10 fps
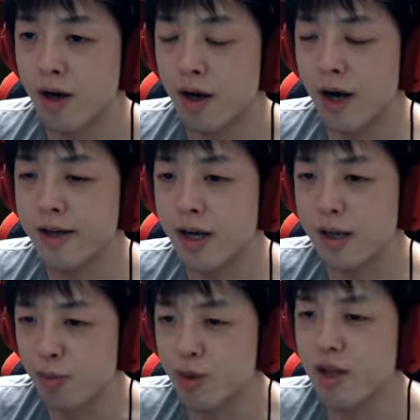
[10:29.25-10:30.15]
合鍵
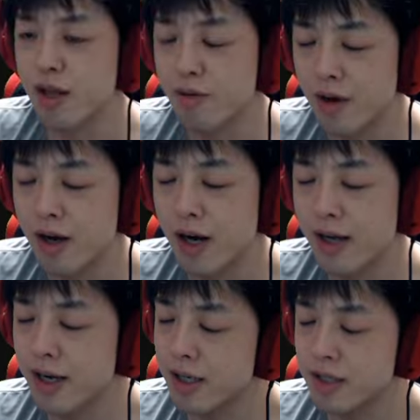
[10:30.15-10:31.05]
持ってたのか合
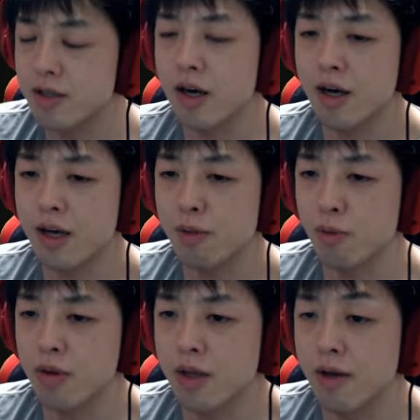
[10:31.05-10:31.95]
鍵っつうか、鍵
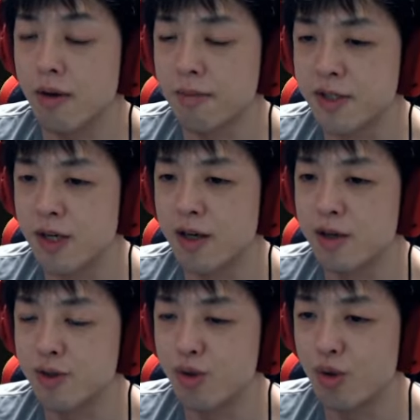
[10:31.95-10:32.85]
持ってたのかもしれないで
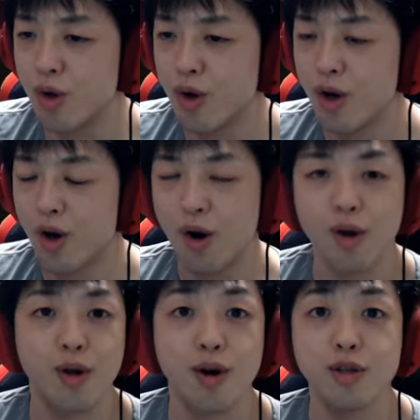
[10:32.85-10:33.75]
すね。開
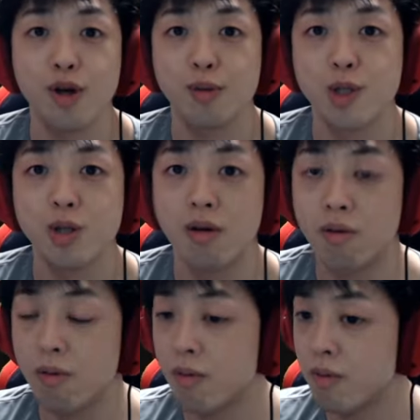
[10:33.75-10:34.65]
けられちゃいましたよ。